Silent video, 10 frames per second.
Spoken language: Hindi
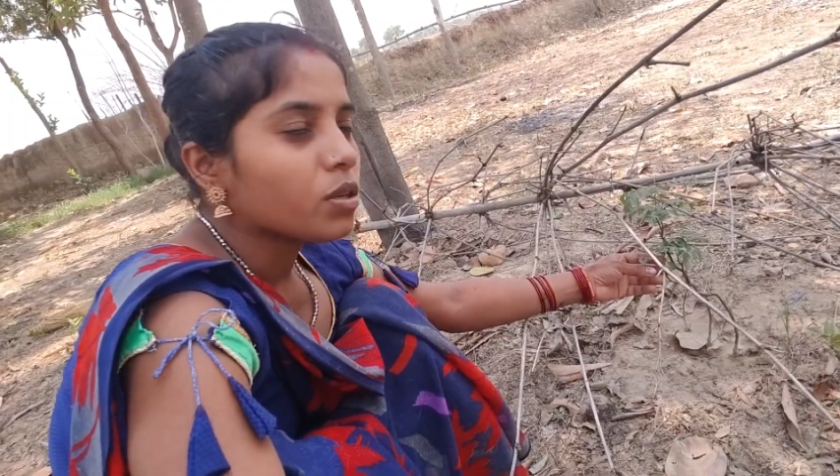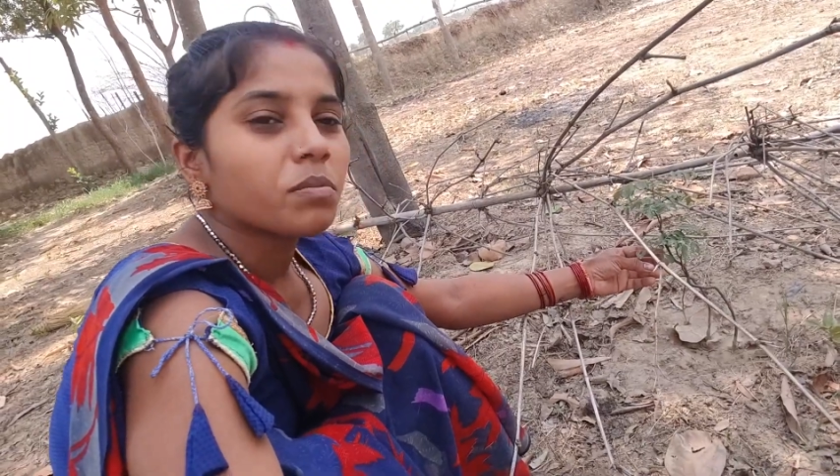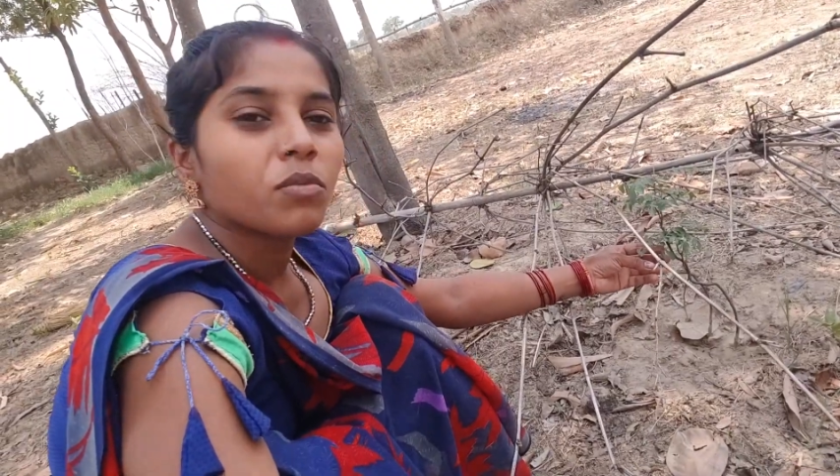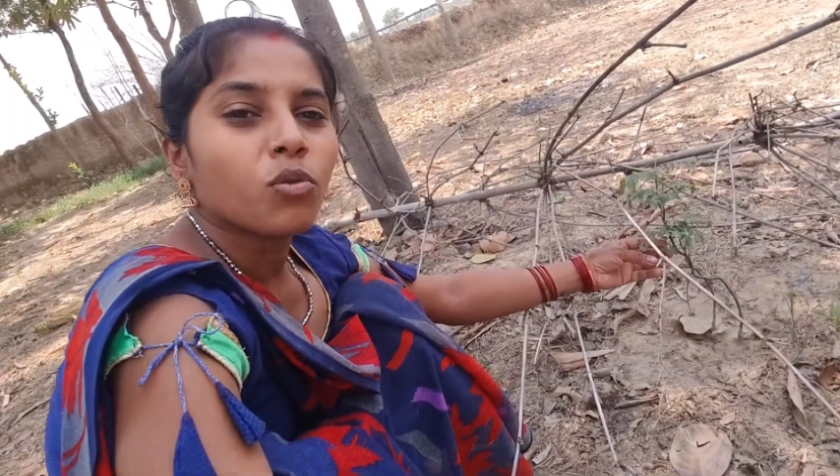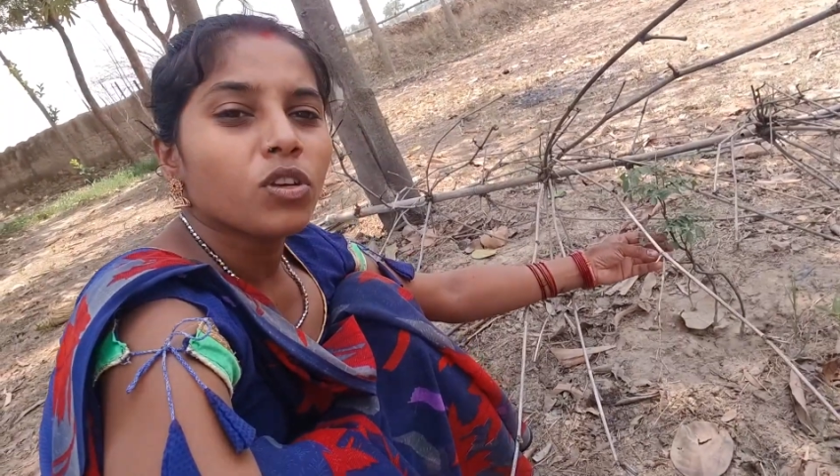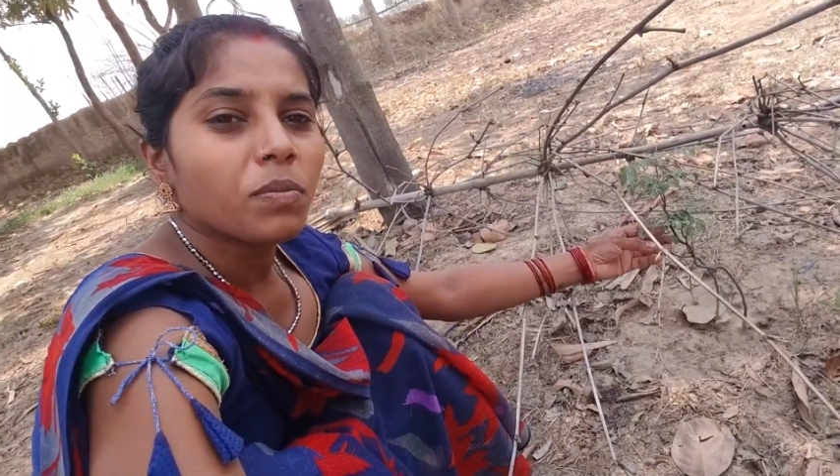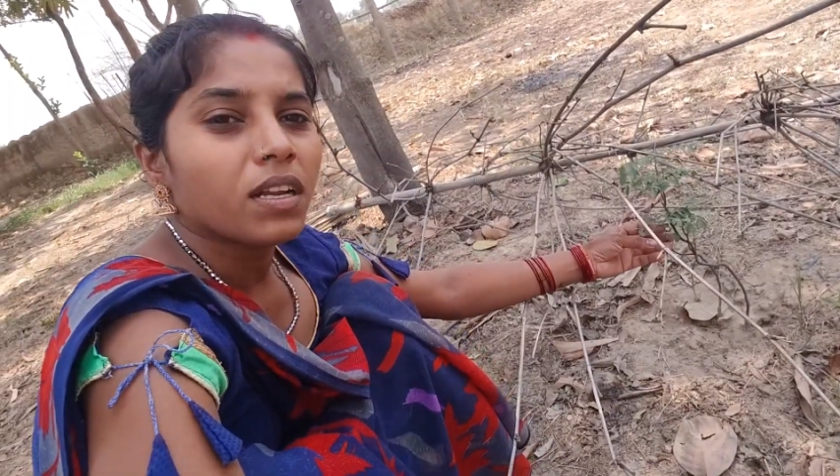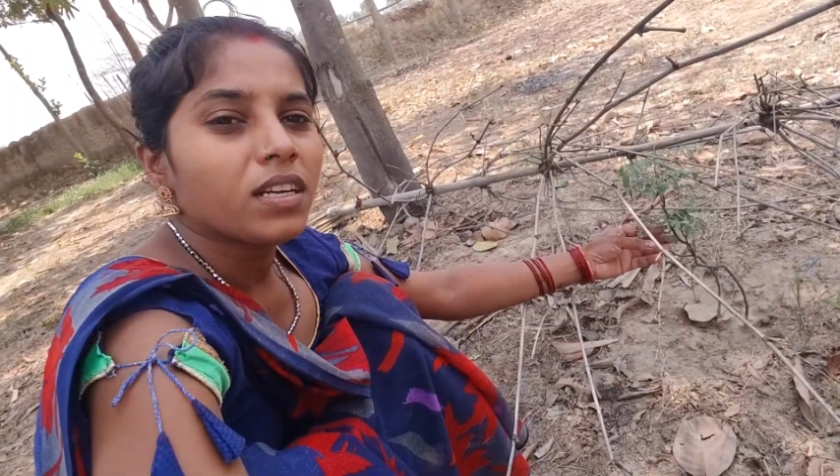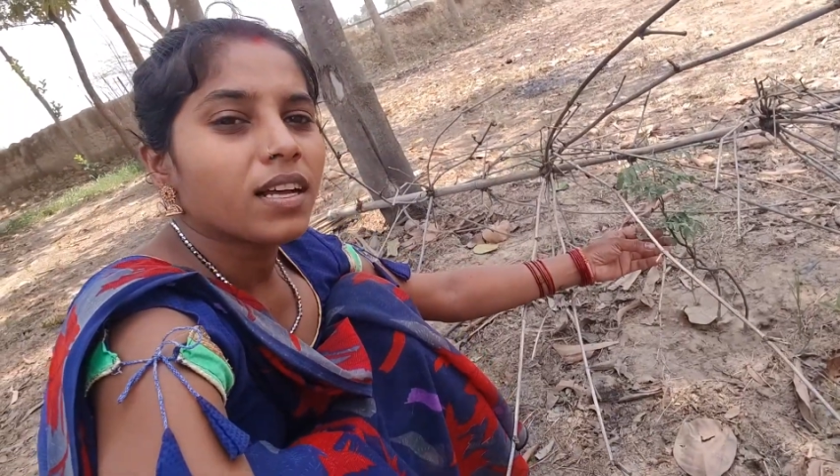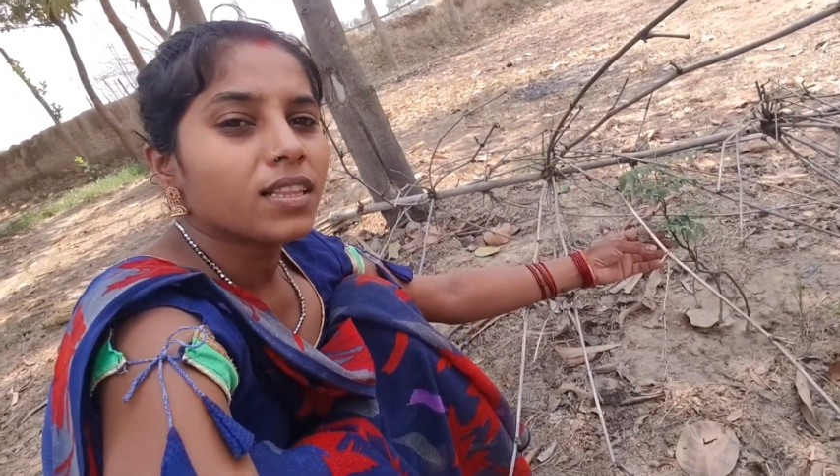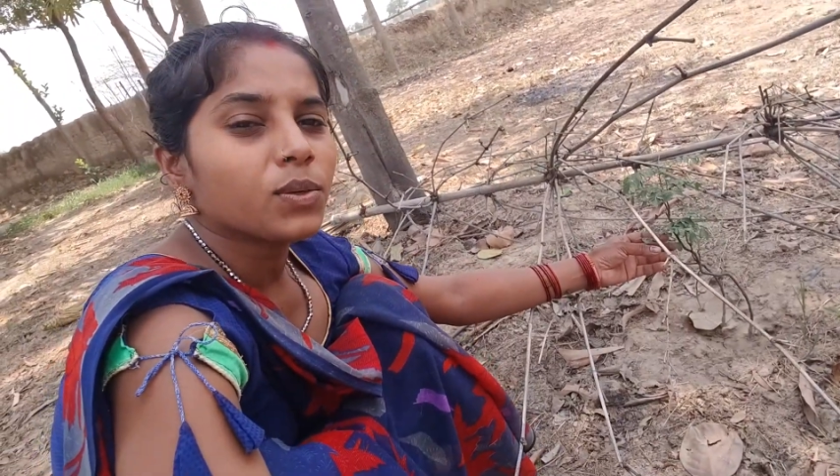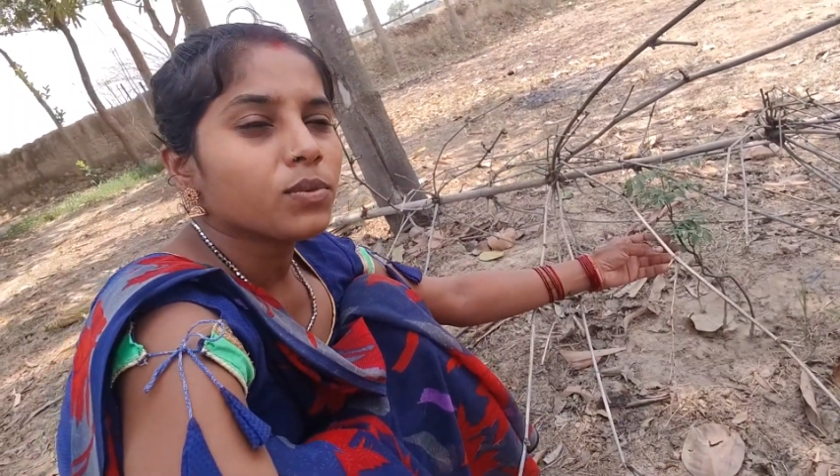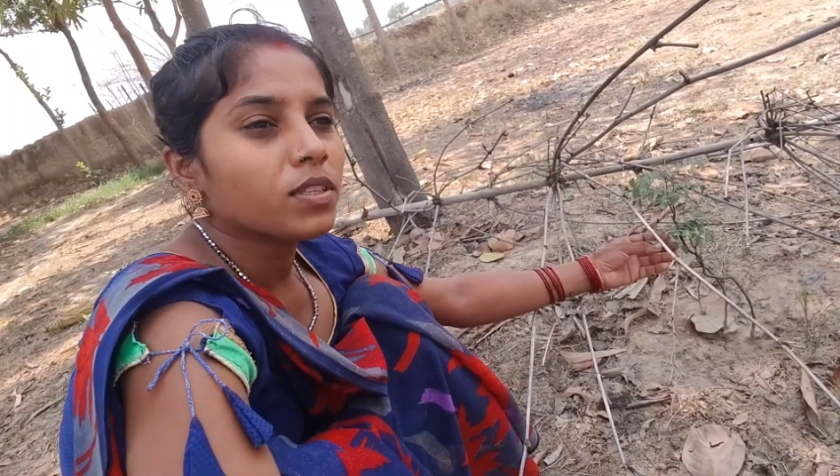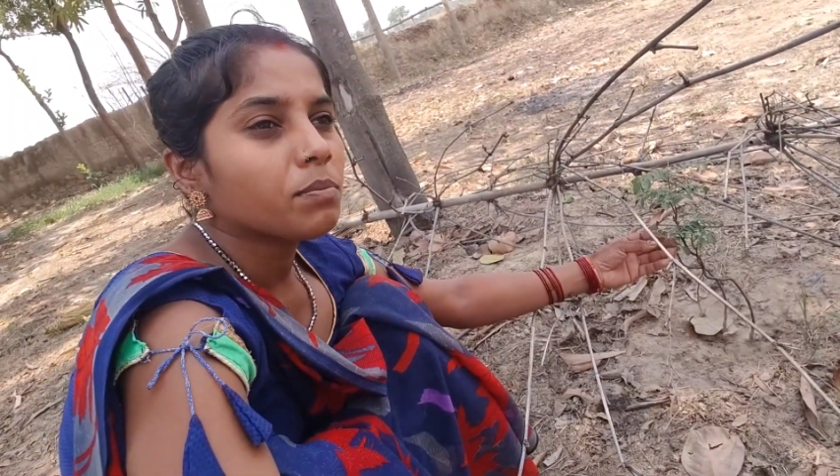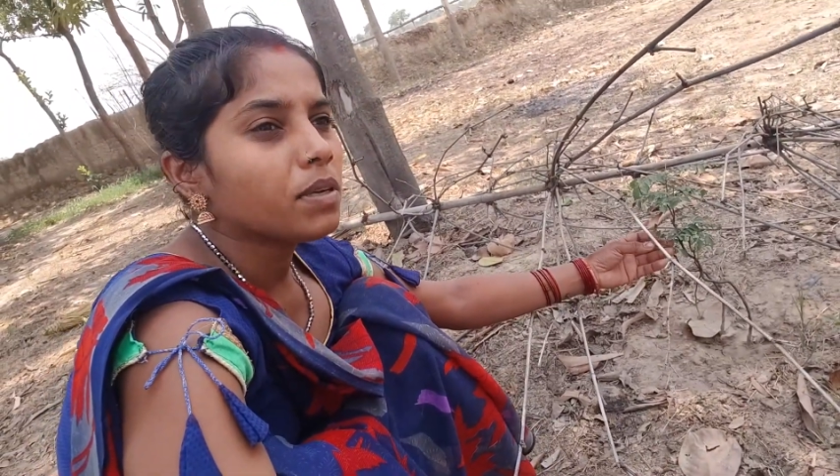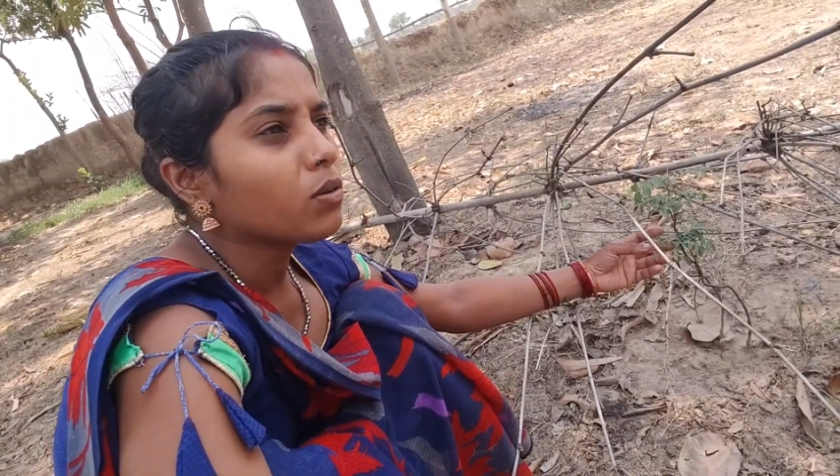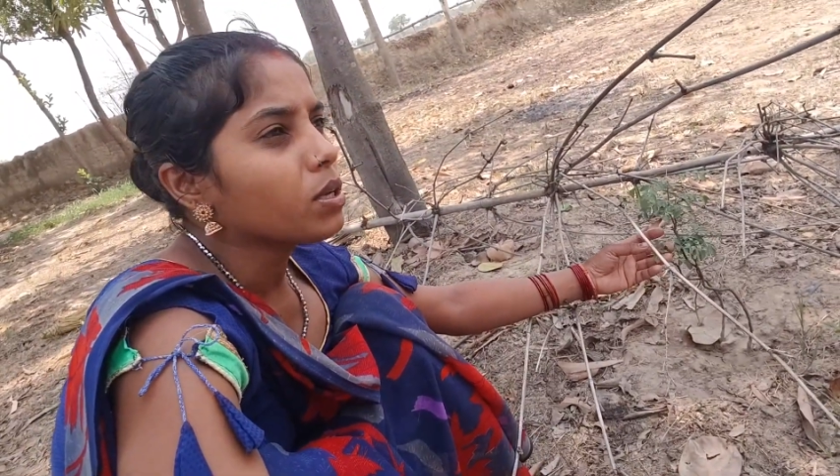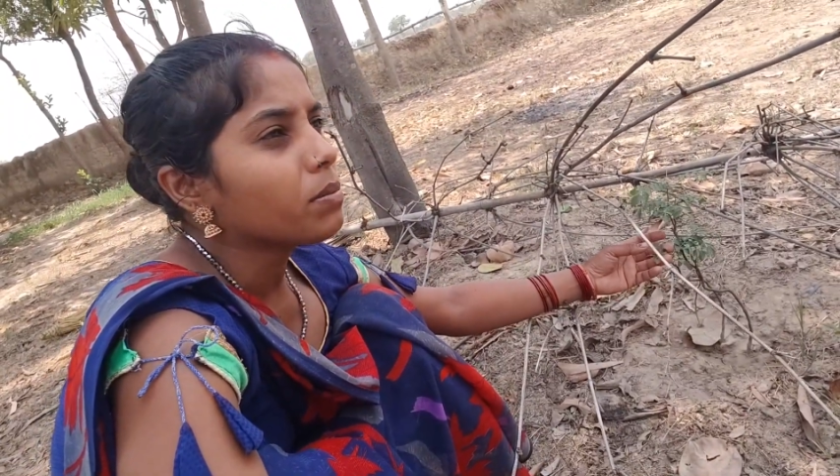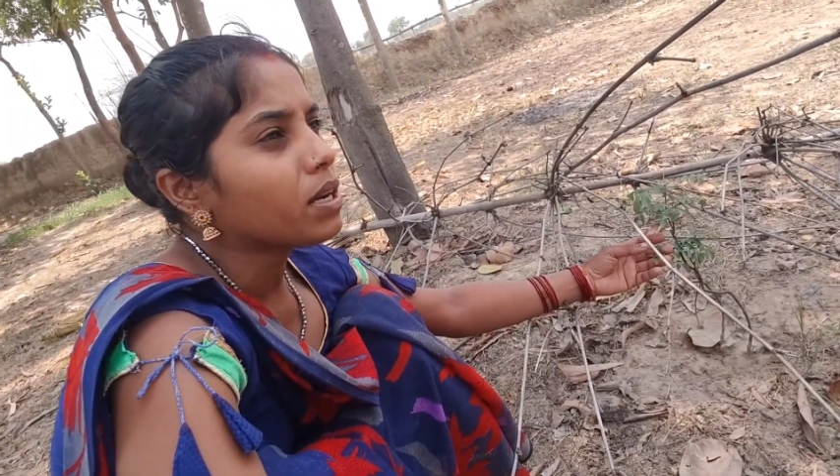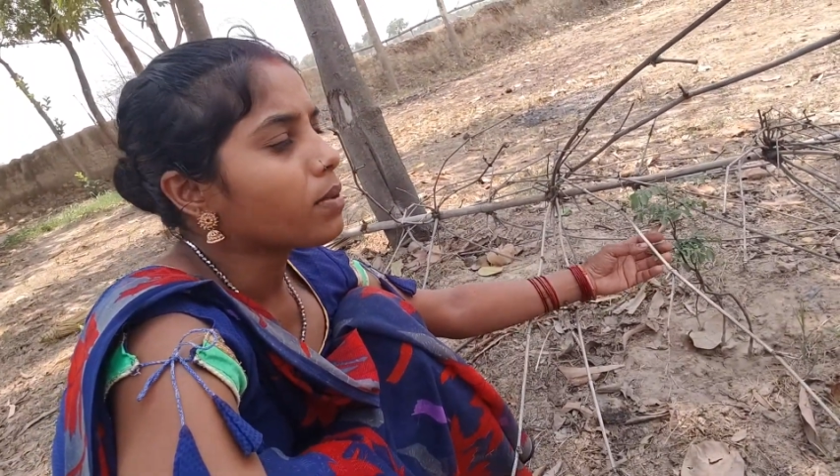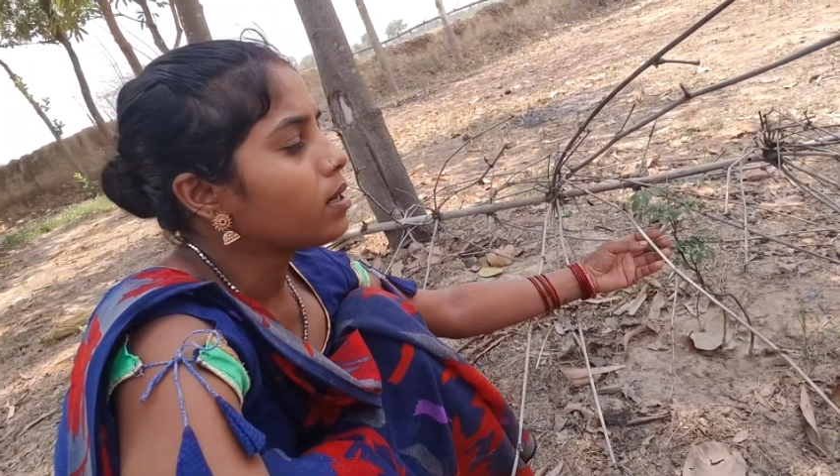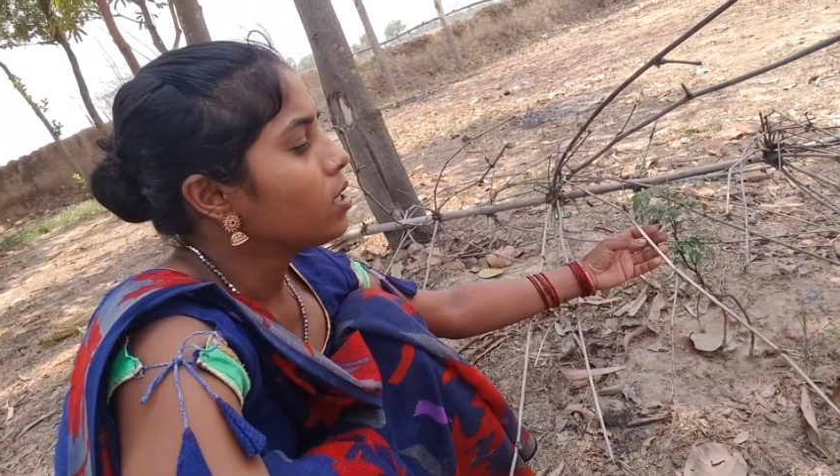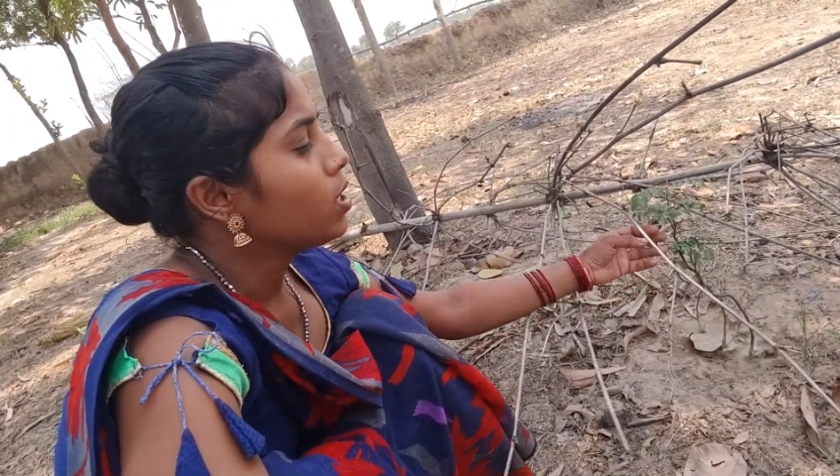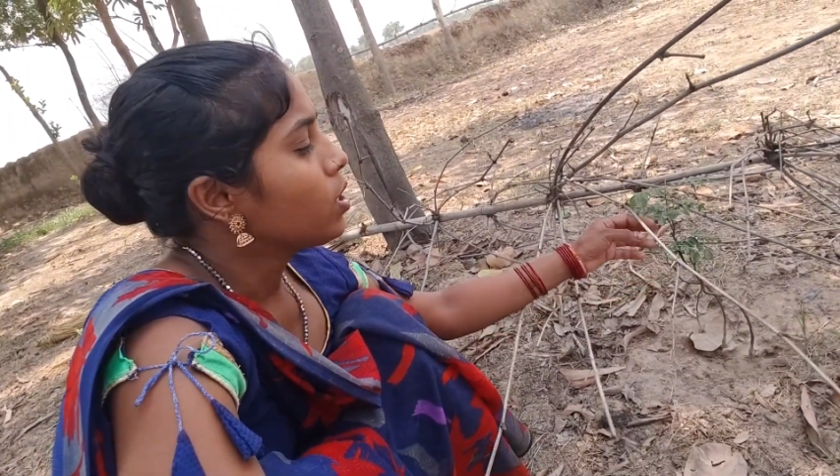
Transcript: इसमें रोज़ पानी डालती हूँ जब भी आऊँगी बारी बार